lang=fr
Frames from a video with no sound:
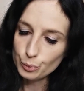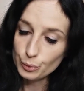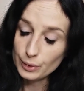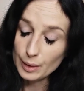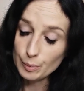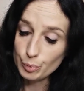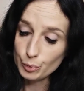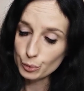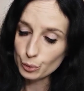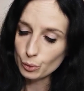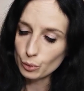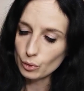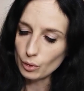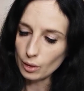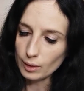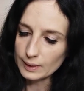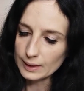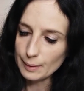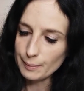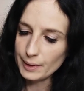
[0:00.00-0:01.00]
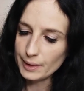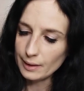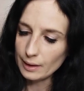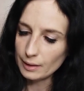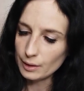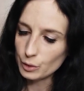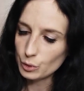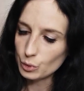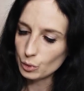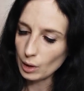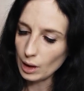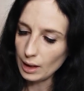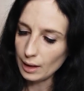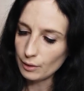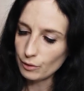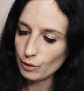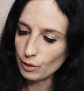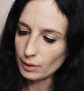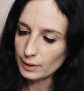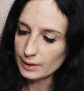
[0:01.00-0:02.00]
les, pucerons dans leurs habitats naturels
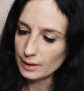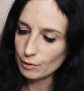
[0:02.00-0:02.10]
adorent